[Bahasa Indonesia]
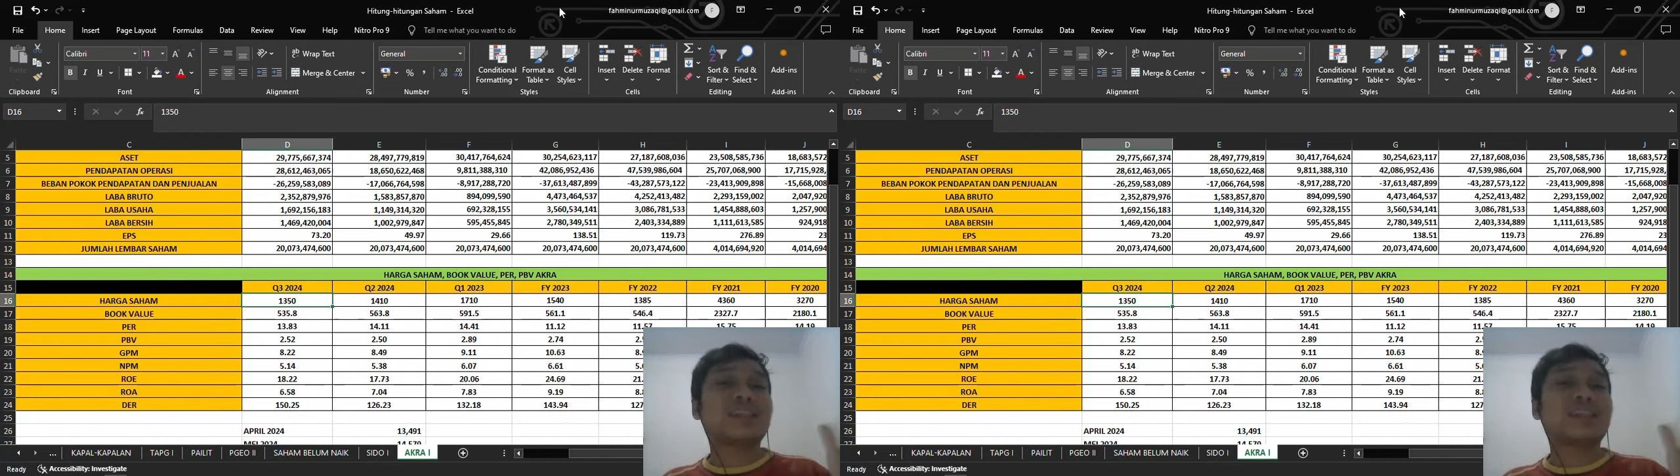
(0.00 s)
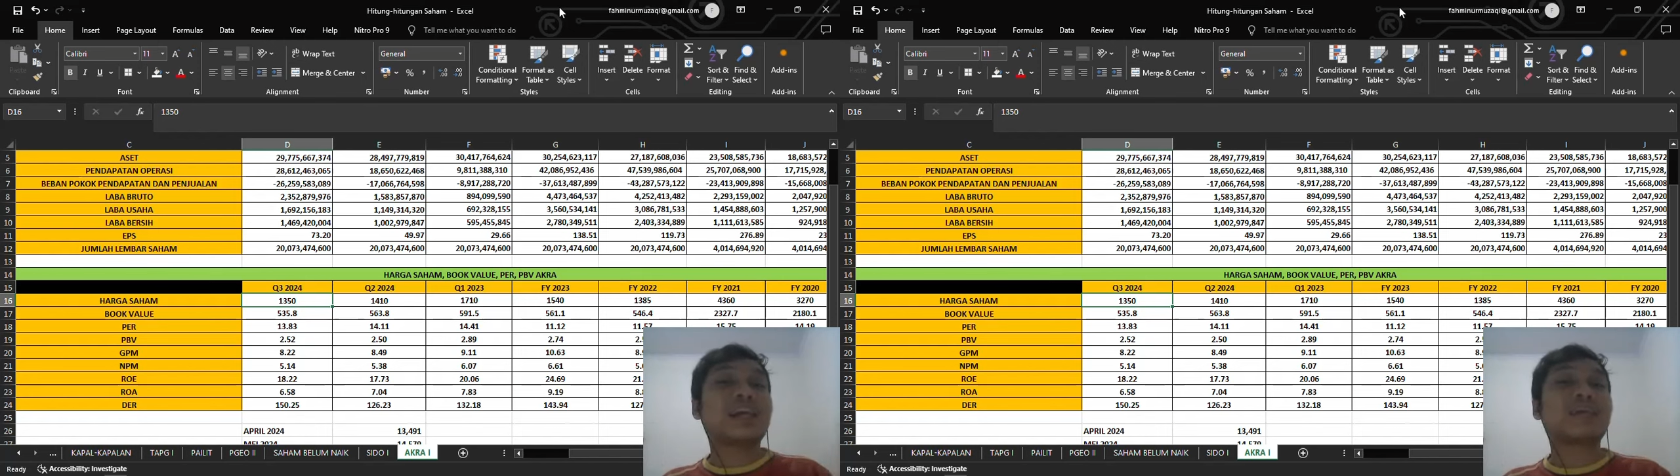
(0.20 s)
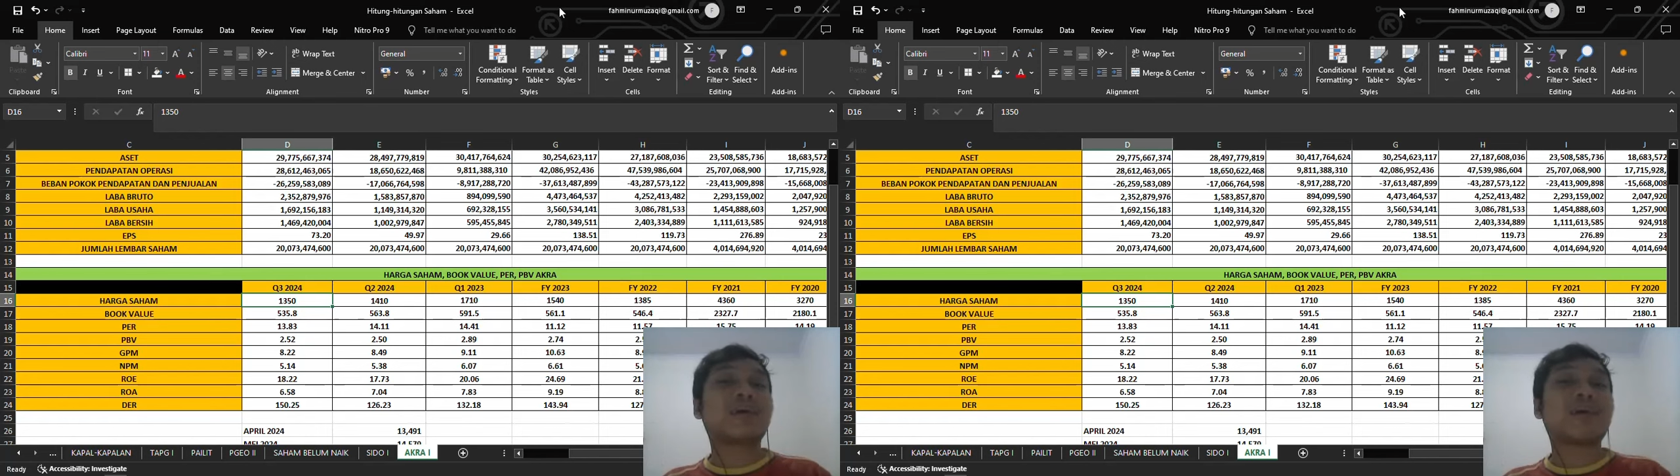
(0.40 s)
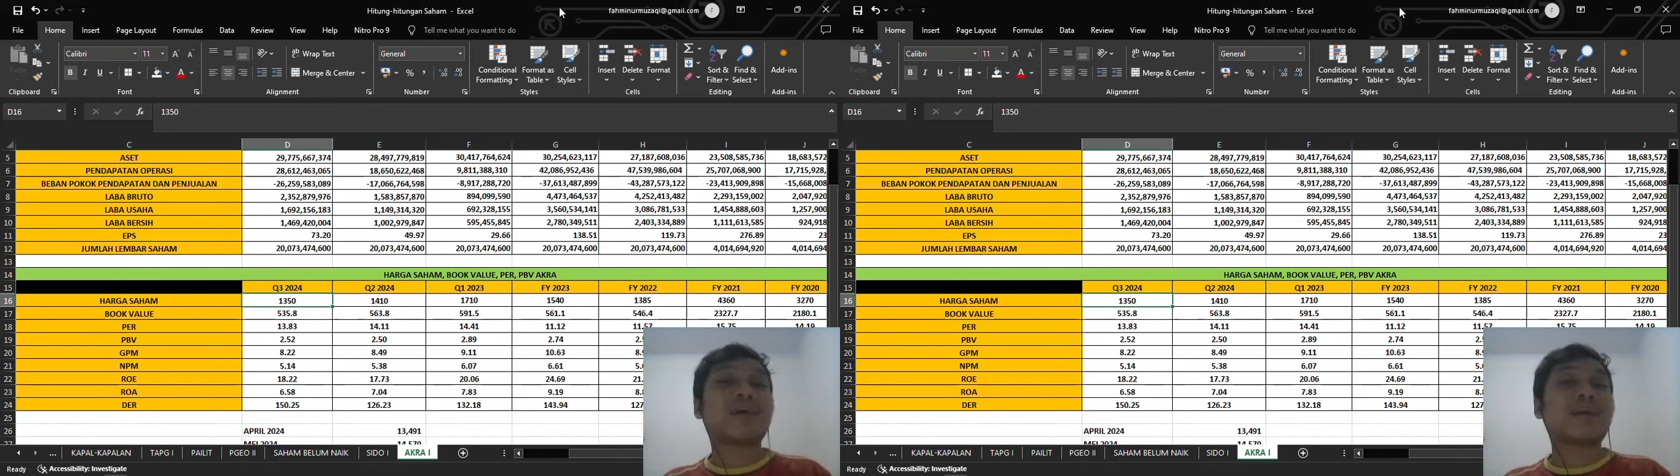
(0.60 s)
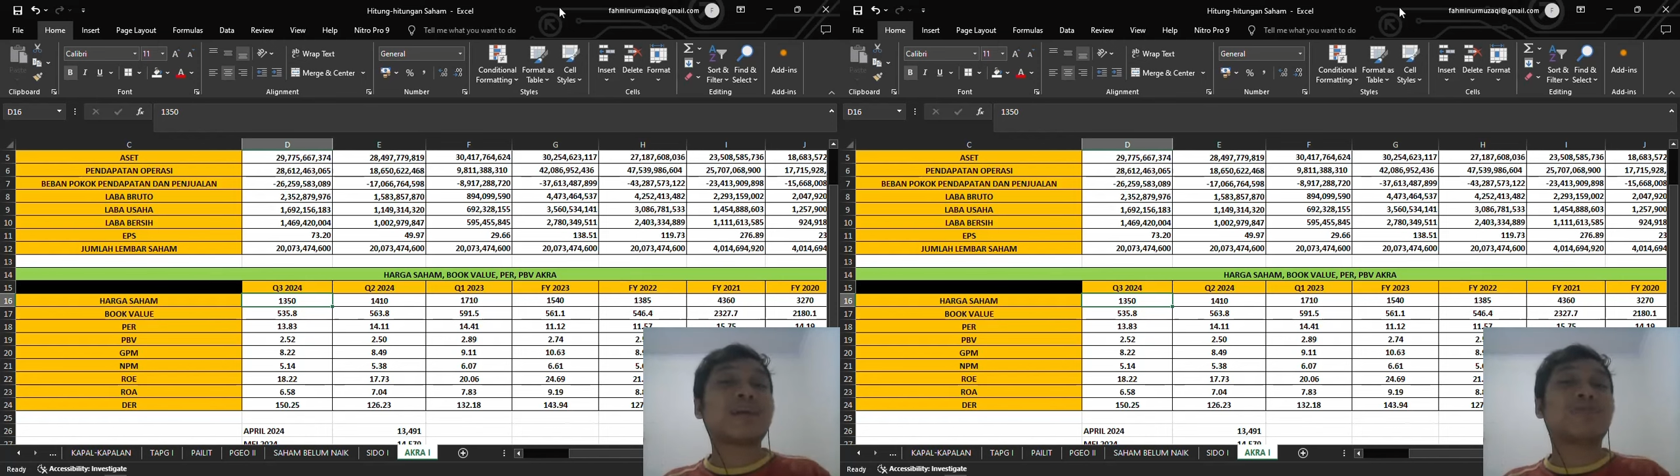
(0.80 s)
jaring
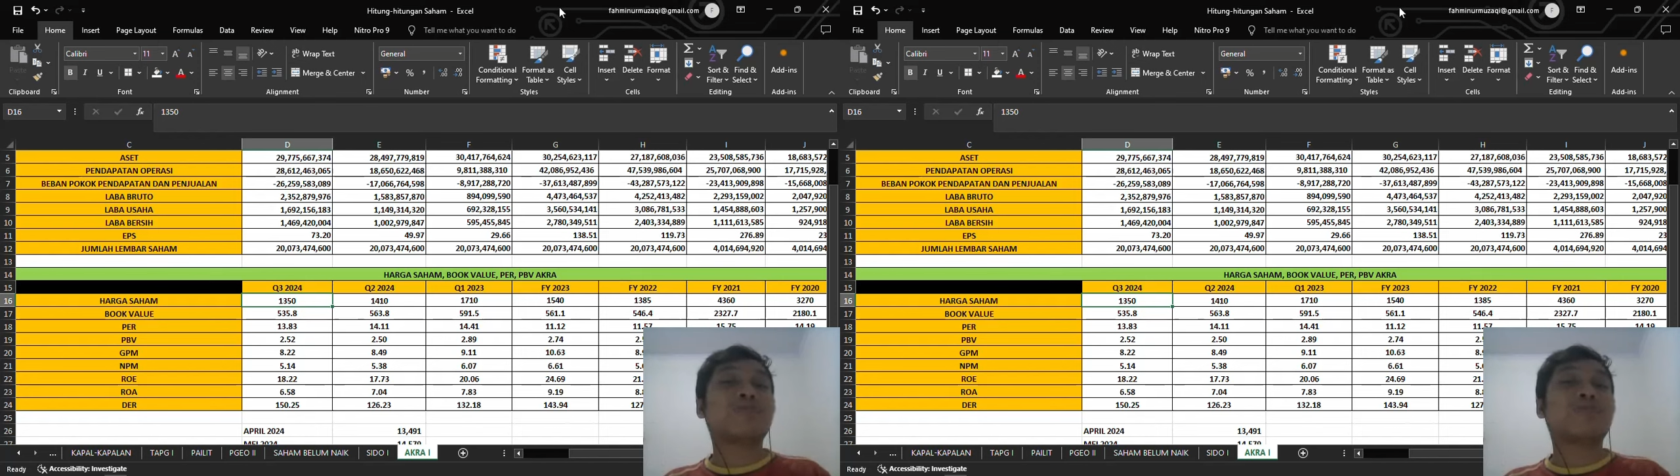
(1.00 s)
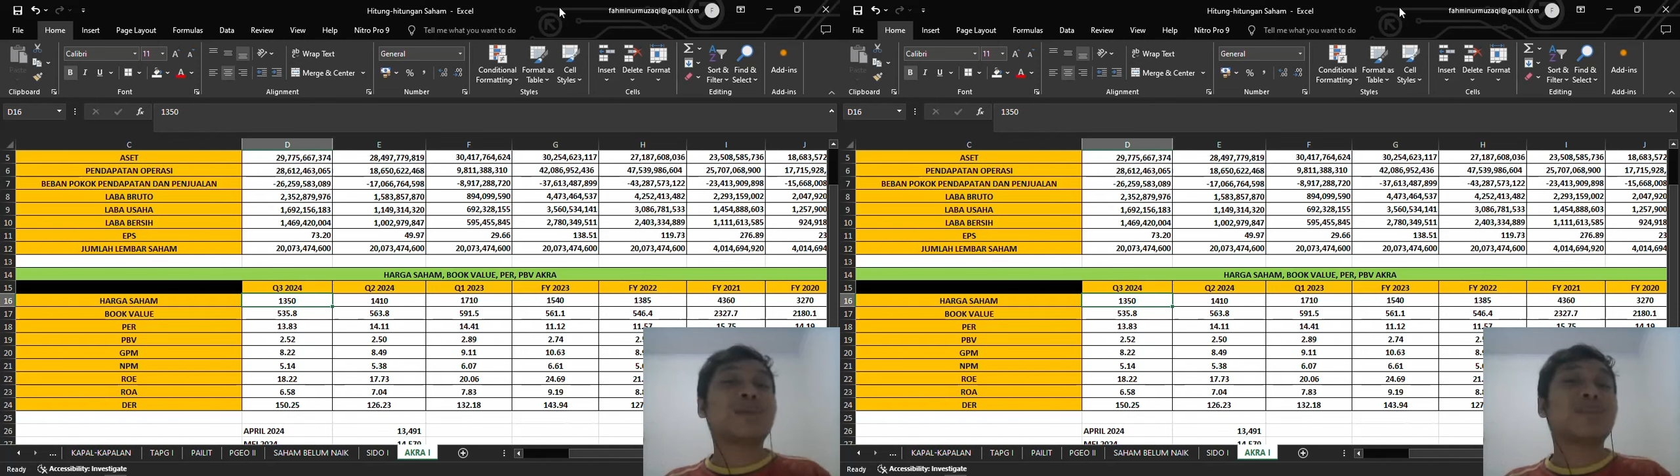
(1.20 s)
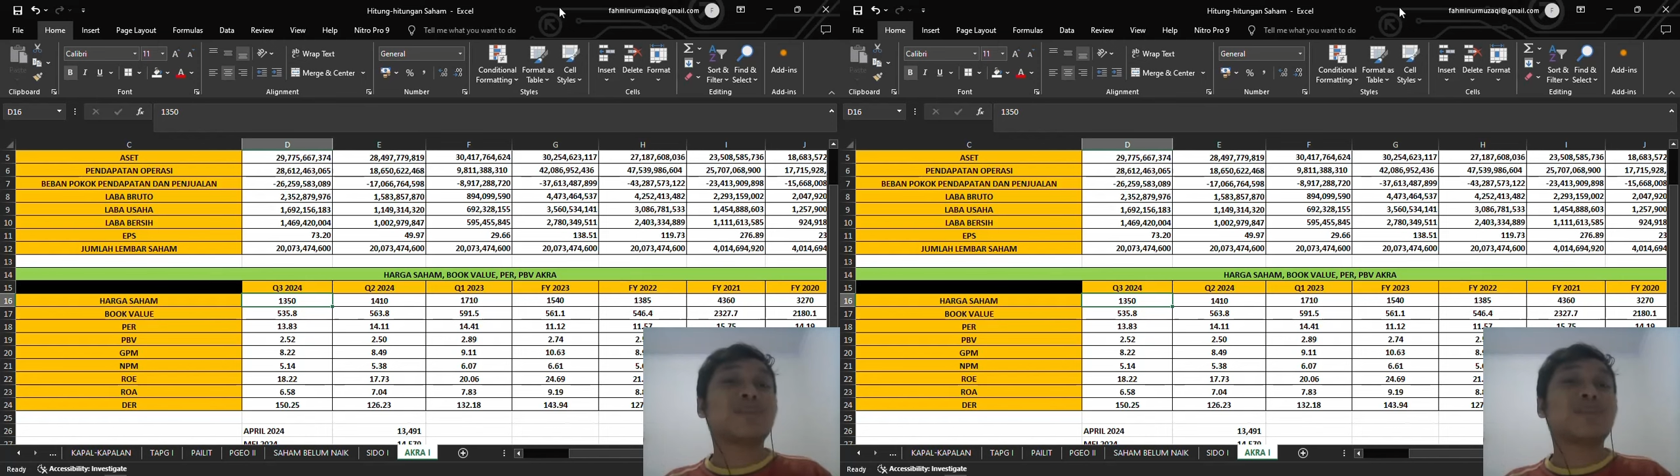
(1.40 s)
pengaman yang berupa